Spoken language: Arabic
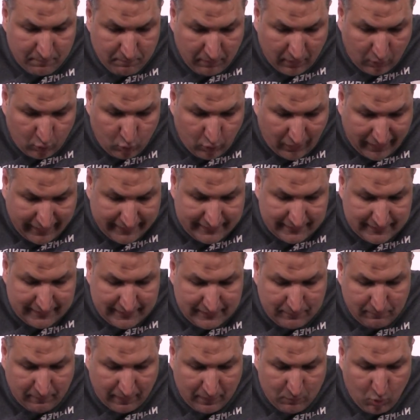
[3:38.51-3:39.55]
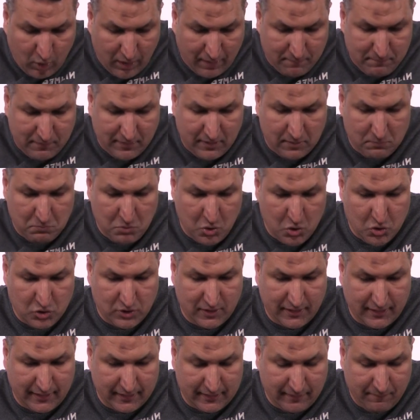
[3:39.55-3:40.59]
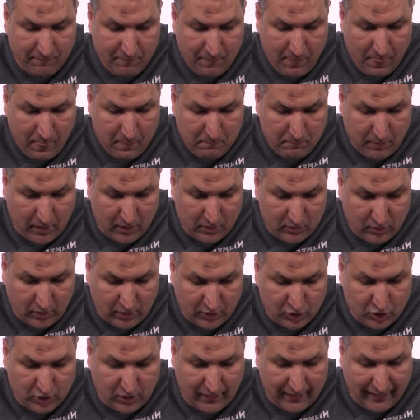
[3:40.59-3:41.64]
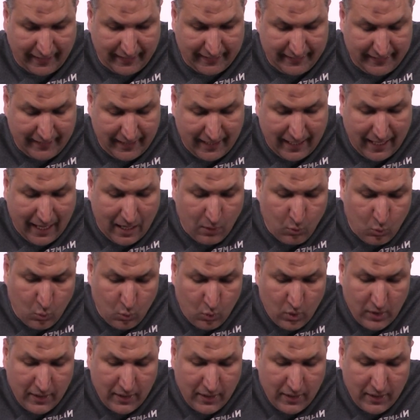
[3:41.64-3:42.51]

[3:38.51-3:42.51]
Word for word: برضو عندي مجموعه من الميوزك كده بقدر اشتغل عليها او